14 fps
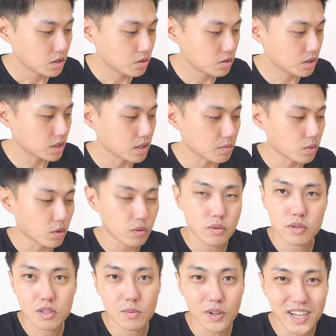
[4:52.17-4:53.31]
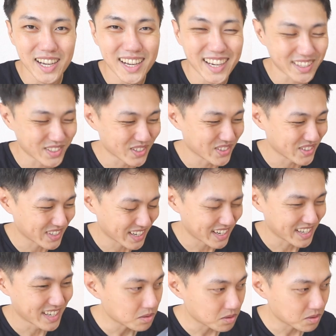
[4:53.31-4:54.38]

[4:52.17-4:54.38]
正直もう売るつもりがないというか